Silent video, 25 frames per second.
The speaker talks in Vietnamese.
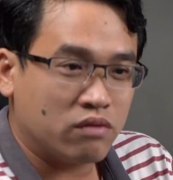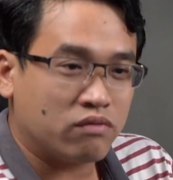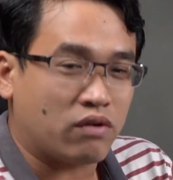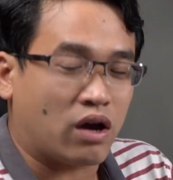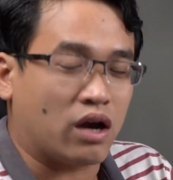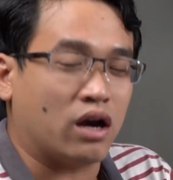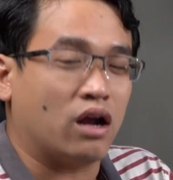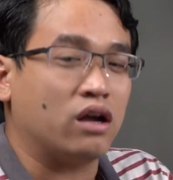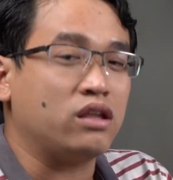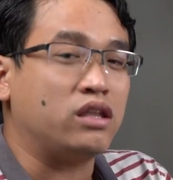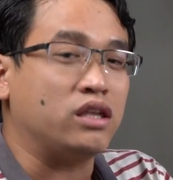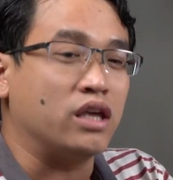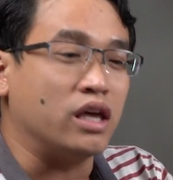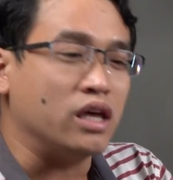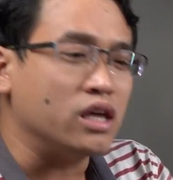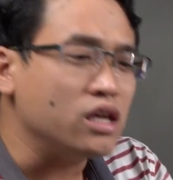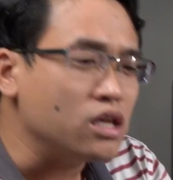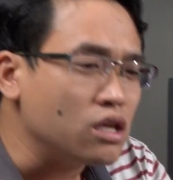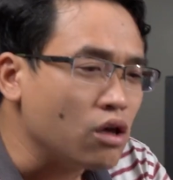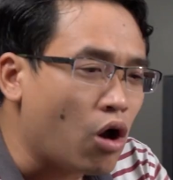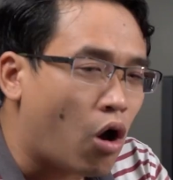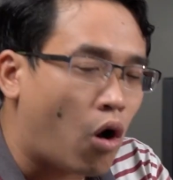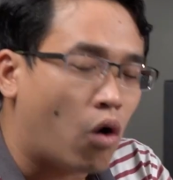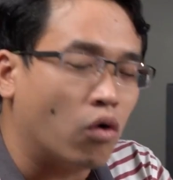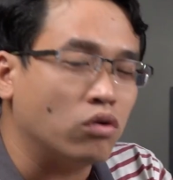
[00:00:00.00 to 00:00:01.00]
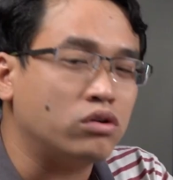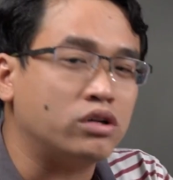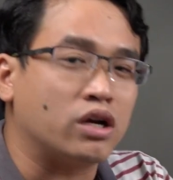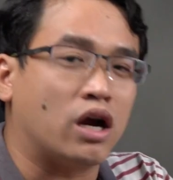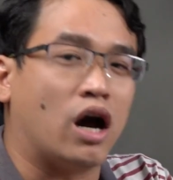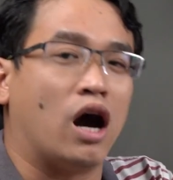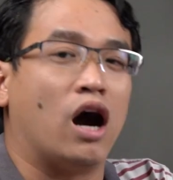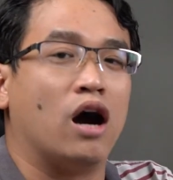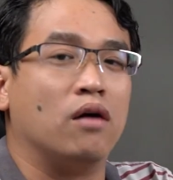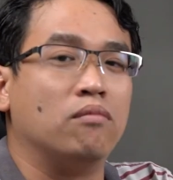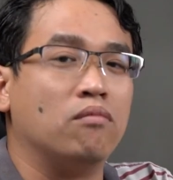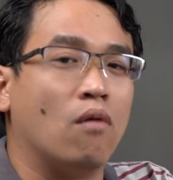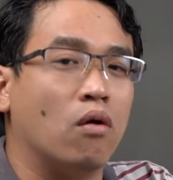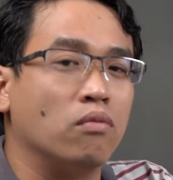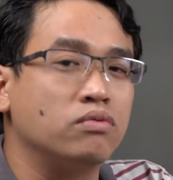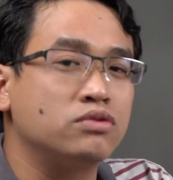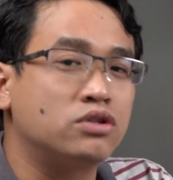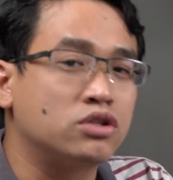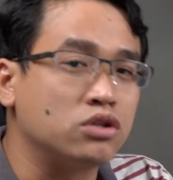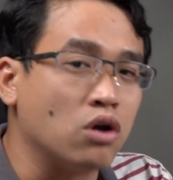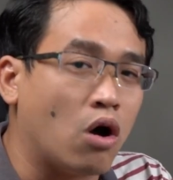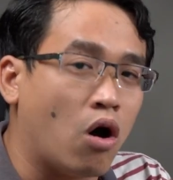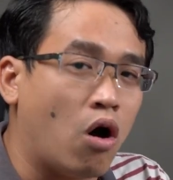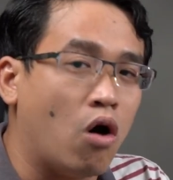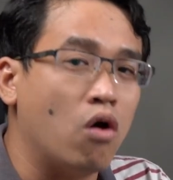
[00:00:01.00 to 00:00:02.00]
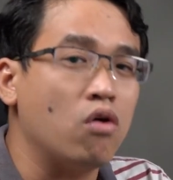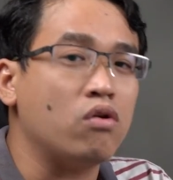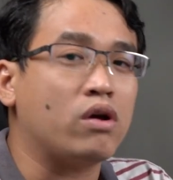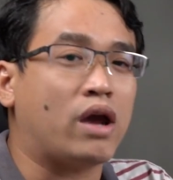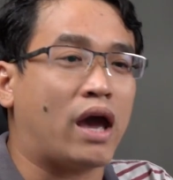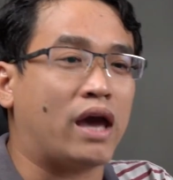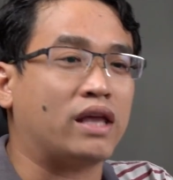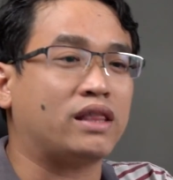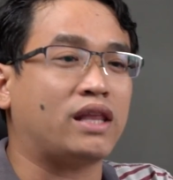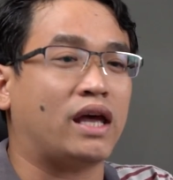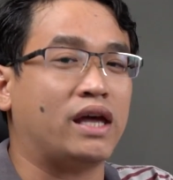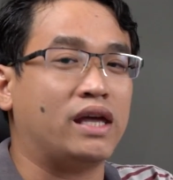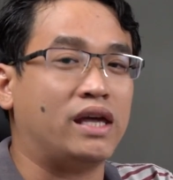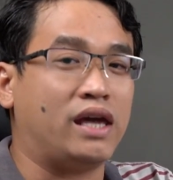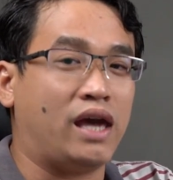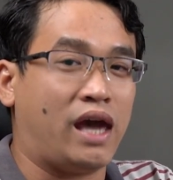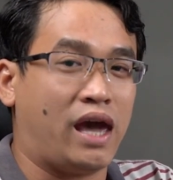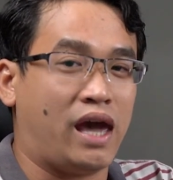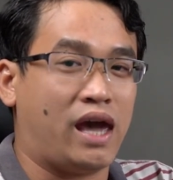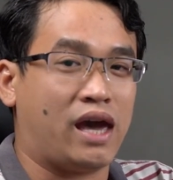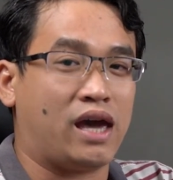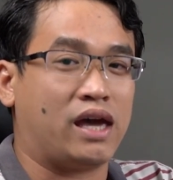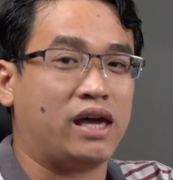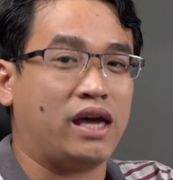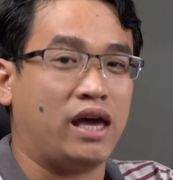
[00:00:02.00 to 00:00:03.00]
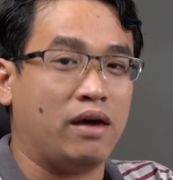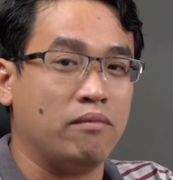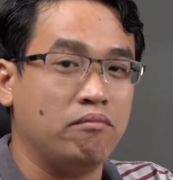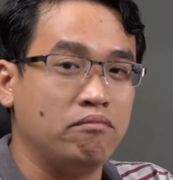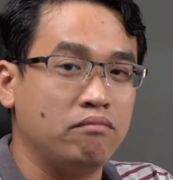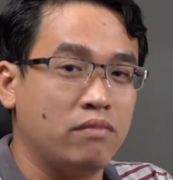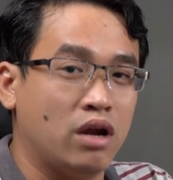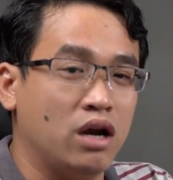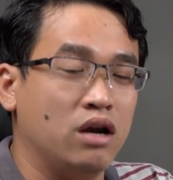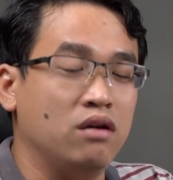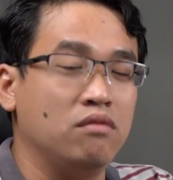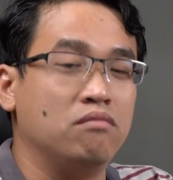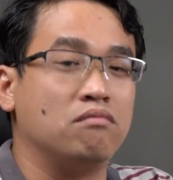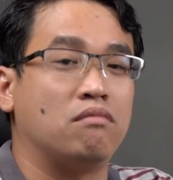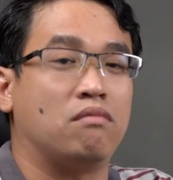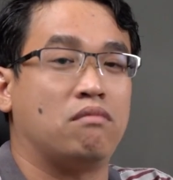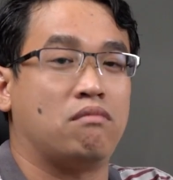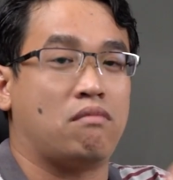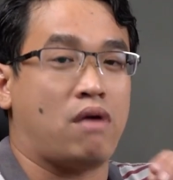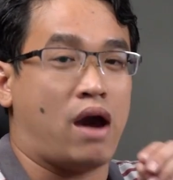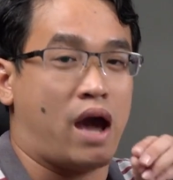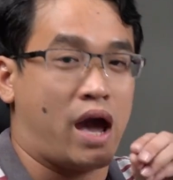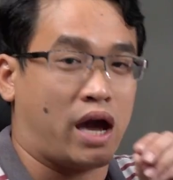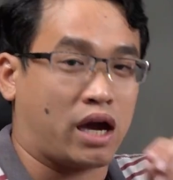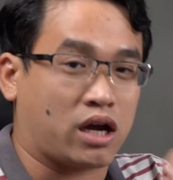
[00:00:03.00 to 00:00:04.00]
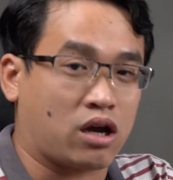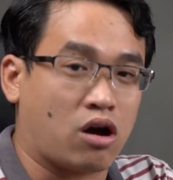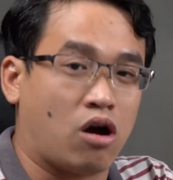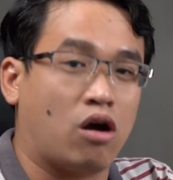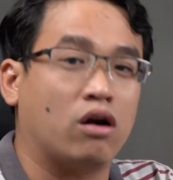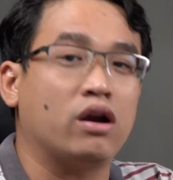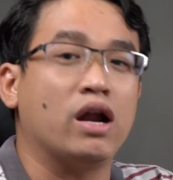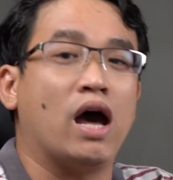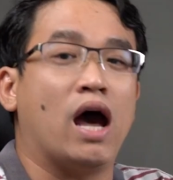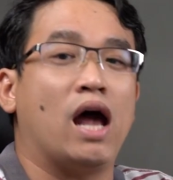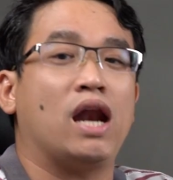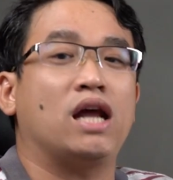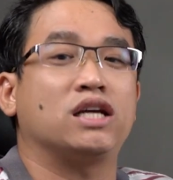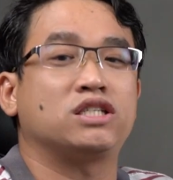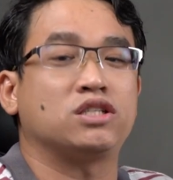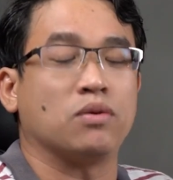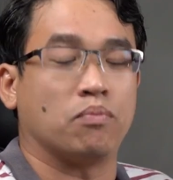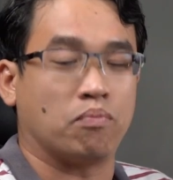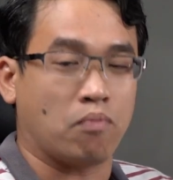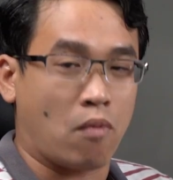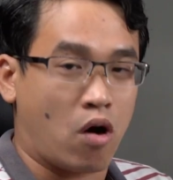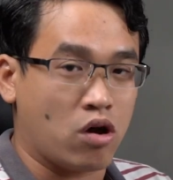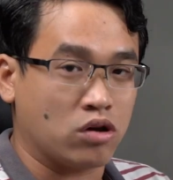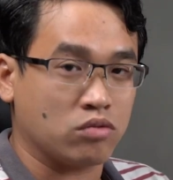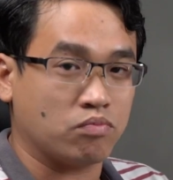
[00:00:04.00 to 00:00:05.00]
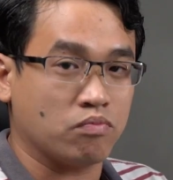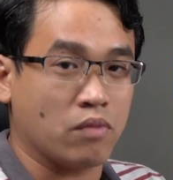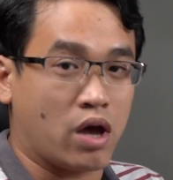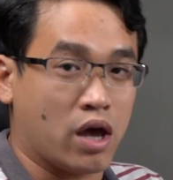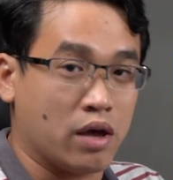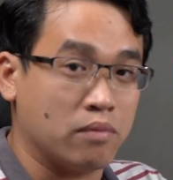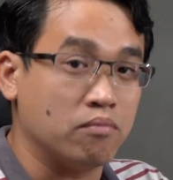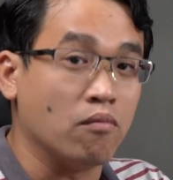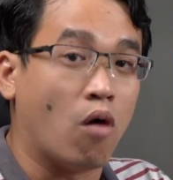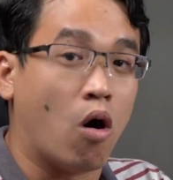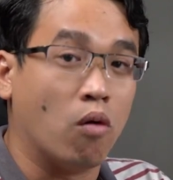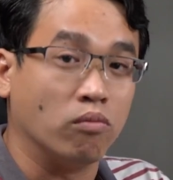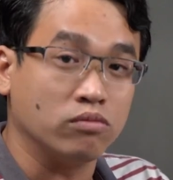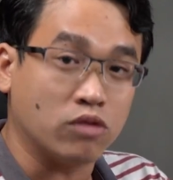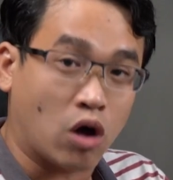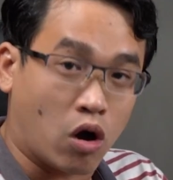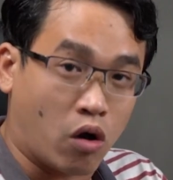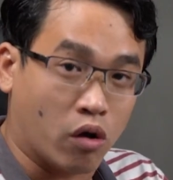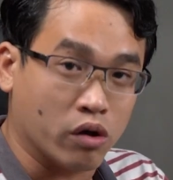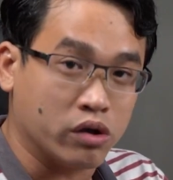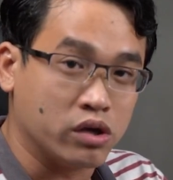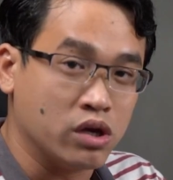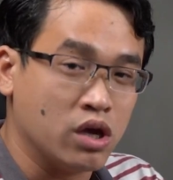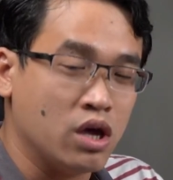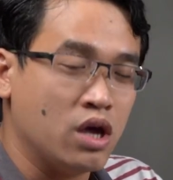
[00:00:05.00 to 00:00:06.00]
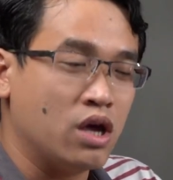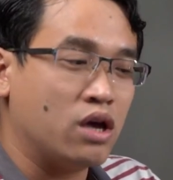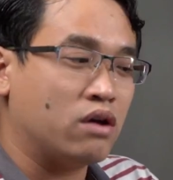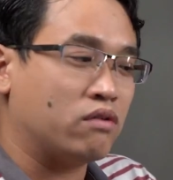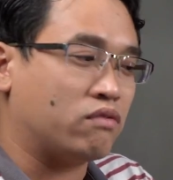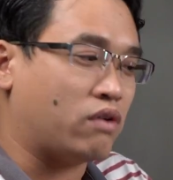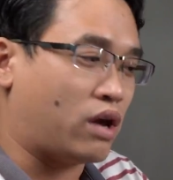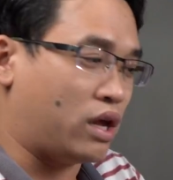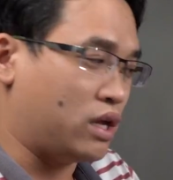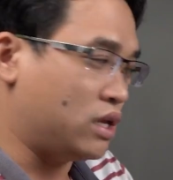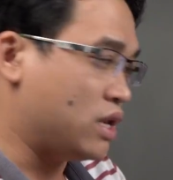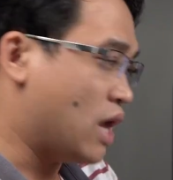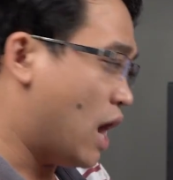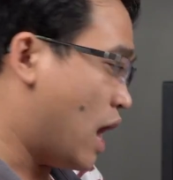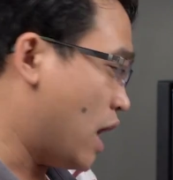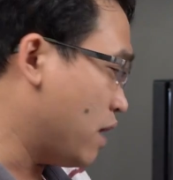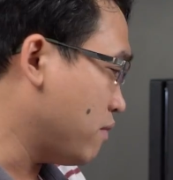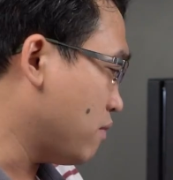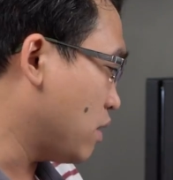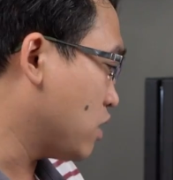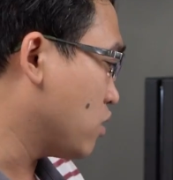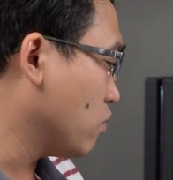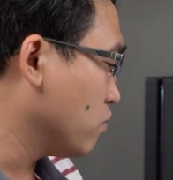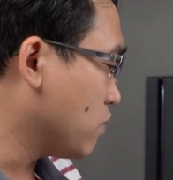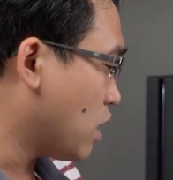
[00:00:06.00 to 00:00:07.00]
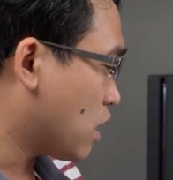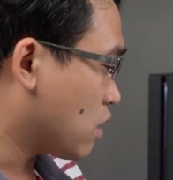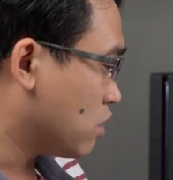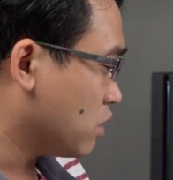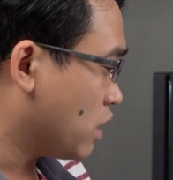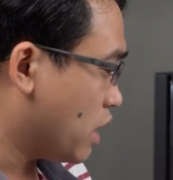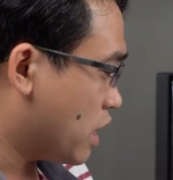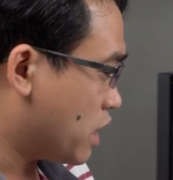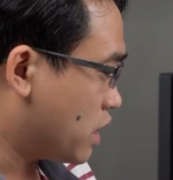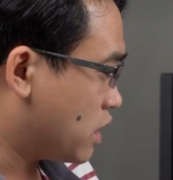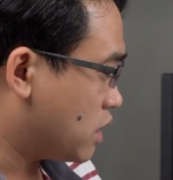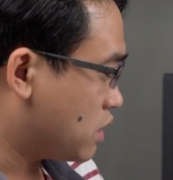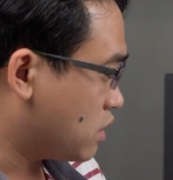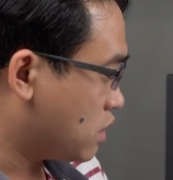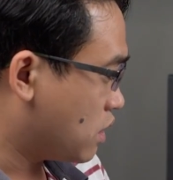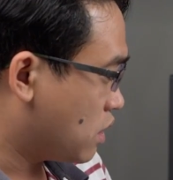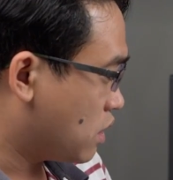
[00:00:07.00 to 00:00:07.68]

và nó chỉ hỗ trợ một số cái tai nghe gaming mà có để là support PS4 thôi vậy để mà chúng ta có thể